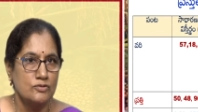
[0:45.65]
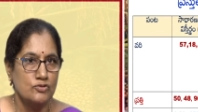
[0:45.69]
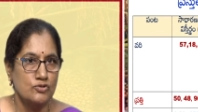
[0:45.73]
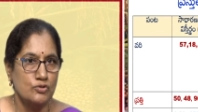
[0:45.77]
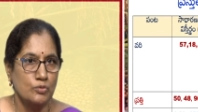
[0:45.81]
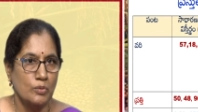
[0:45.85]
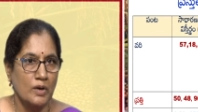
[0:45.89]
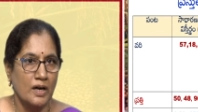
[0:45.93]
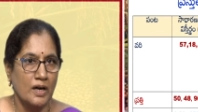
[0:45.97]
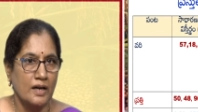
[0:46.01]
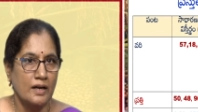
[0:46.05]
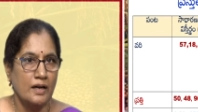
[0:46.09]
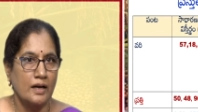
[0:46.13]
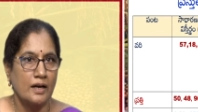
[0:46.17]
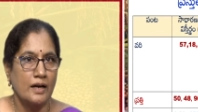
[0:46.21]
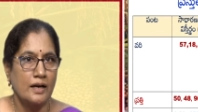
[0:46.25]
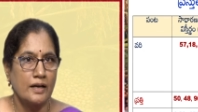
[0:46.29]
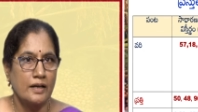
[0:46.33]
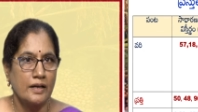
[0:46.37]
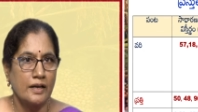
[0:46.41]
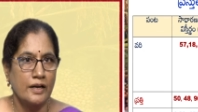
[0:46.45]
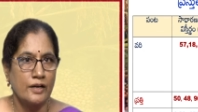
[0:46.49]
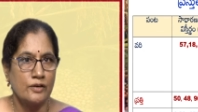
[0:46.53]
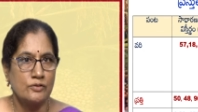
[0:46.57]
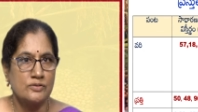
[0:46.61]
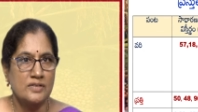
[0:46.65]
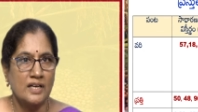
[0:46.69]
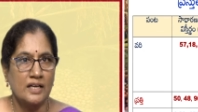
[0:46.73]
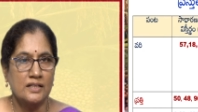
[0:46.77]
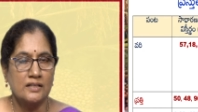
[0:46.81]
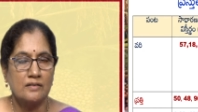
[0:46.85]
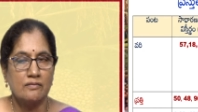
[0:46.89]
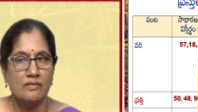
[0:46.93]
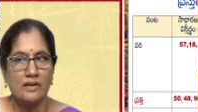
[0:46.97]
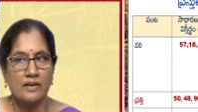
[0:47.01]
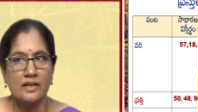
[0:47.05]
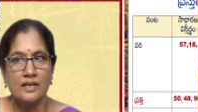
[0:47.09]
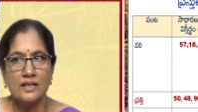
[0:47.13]
సుమారుగా ఏడు
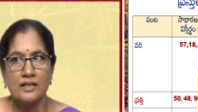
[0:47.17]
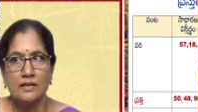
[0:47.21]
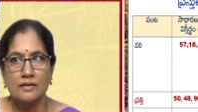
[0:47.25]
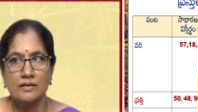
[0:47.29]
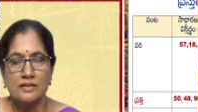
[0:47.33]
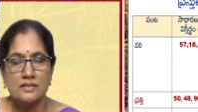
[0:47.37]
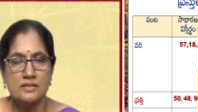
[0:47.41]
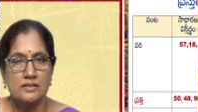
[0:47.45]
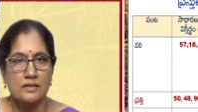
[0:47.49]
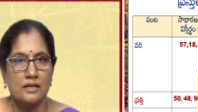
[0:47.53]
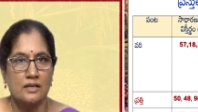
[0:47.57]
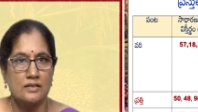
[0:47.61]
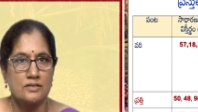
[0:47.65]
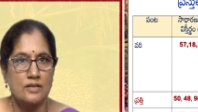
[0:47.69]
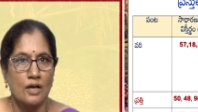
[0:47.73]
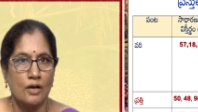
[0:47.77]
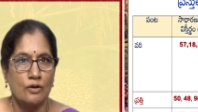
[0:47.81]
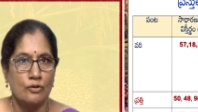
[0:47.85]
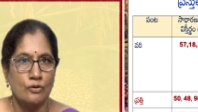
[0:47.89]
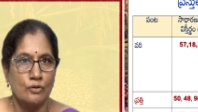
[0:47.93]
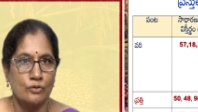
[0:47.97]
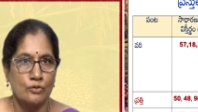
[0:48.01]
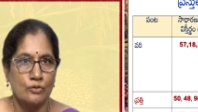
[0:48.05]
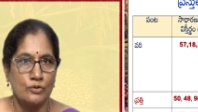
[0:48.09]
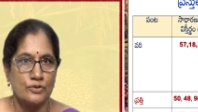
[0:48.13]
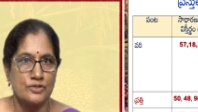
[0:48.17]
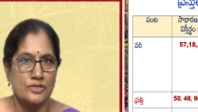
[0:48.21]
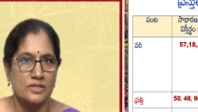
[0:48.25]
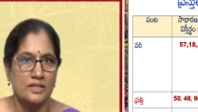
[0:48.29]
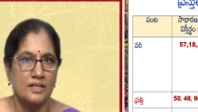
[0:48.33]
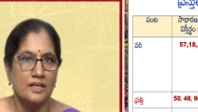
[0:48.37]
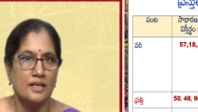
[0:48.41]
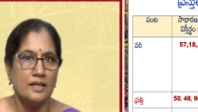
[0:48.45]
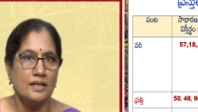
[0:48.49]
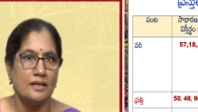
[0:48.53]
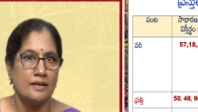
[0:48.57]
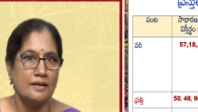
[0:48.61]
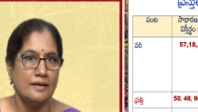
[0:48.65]
శాతం వరి సాగులోకి
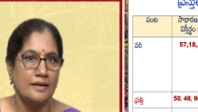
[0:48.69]
వచ్చింది